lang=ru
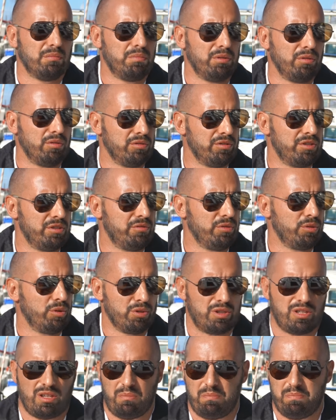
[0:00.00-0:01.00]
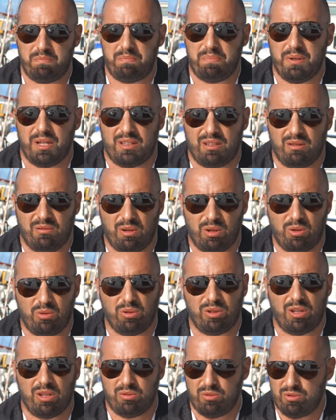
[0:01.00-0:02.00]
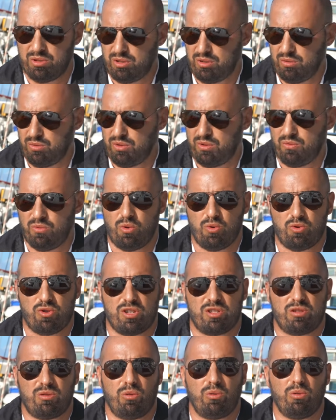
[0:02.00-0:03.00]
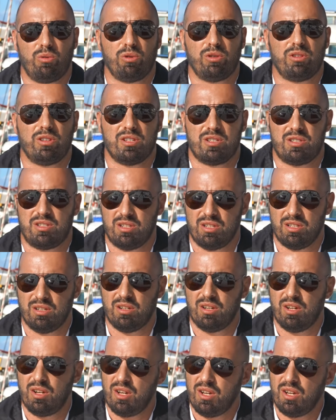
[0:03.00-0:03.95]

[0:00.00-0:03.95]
был 95 -го года, то есть у него уже срок годности